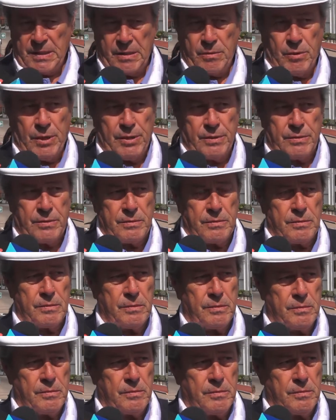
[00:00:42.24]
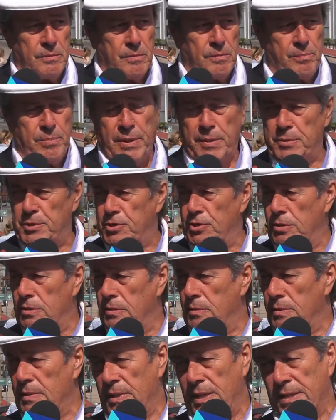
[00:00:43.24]
Bueno,
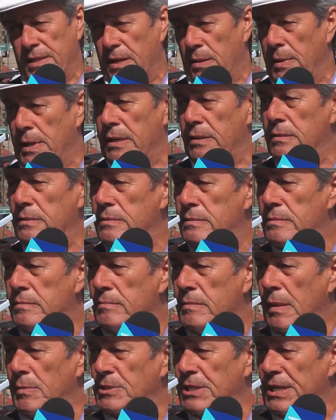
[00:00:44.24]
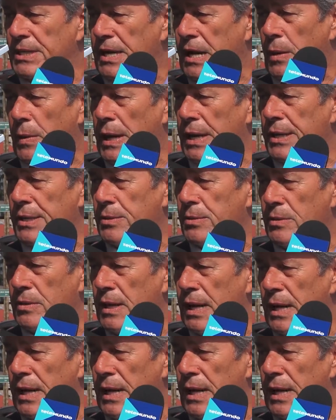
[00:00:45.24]
previsión de trabajo. Vamos a trabajar en todos